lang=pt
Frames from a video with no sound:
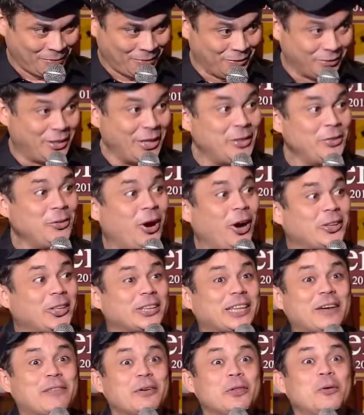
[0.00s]
De noite eu
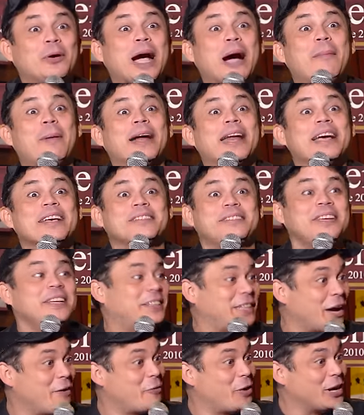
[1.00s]
tava num cabarezinho e
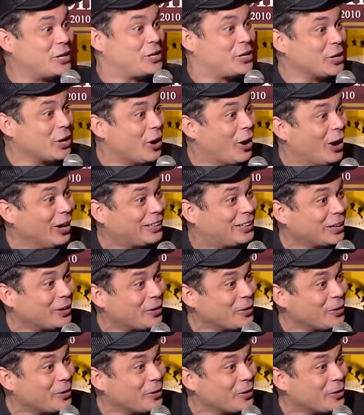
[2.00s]
tava o agiota